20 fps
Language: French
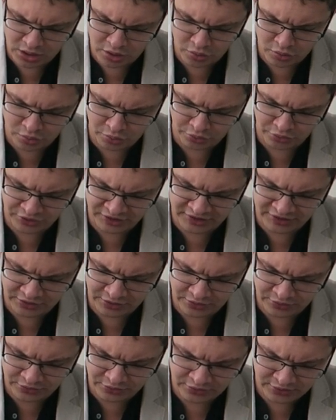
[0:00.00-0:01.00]
En
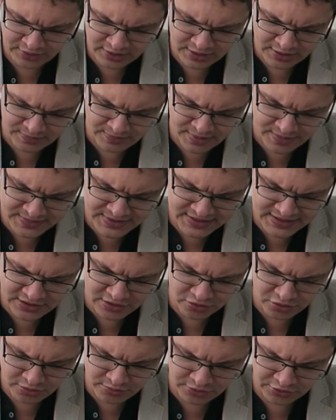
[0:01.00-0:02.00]
conséquence, même si
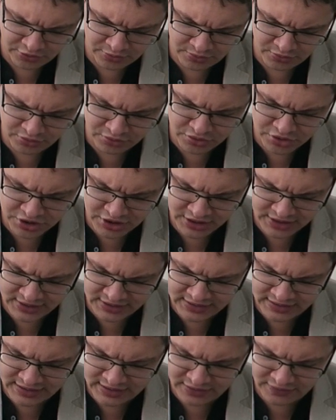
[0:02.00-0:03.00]
le commencement de
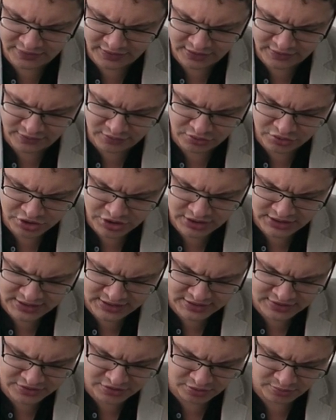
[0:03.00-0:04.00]
chacun des livres
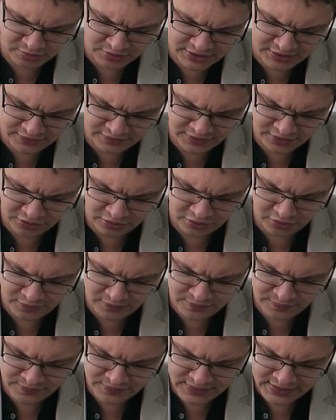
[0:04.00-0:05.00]
évangéliques semble
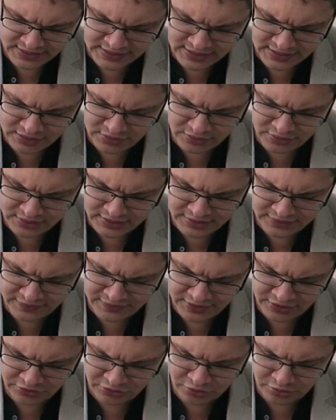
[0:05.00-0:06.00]
différent, il ne
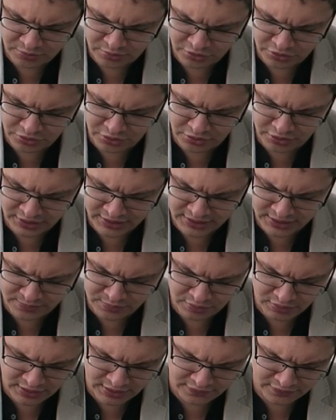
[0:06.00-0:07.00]
diffère cependant rien
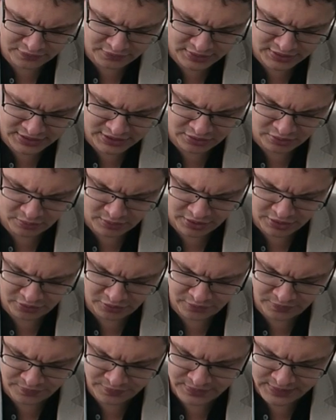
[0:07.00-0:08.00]
pour la foi des
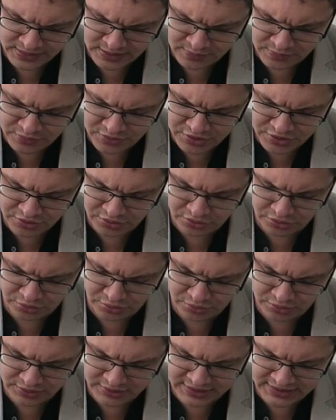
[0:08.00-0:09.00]
croyants, puisque
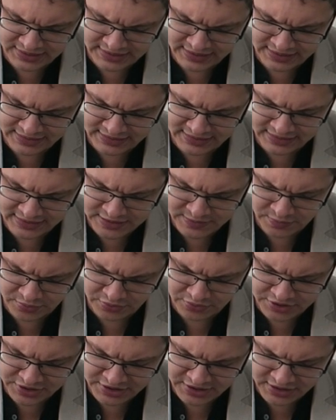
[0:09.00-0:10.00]
tout y est
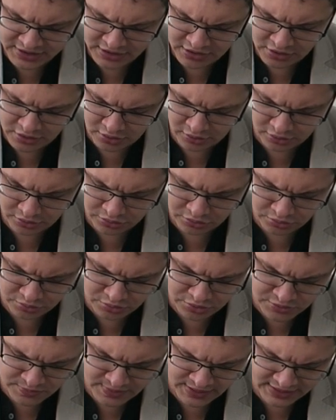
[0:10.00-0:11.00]
exposé en
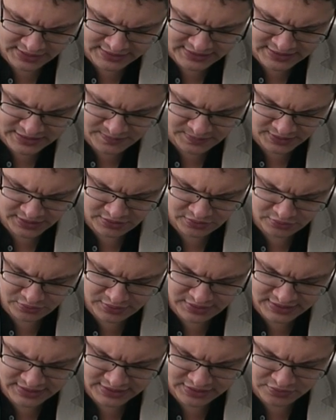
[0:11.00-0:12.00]
tous par un esprit
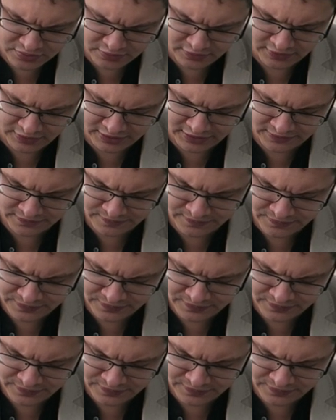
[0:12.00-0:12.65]
unique et souverain.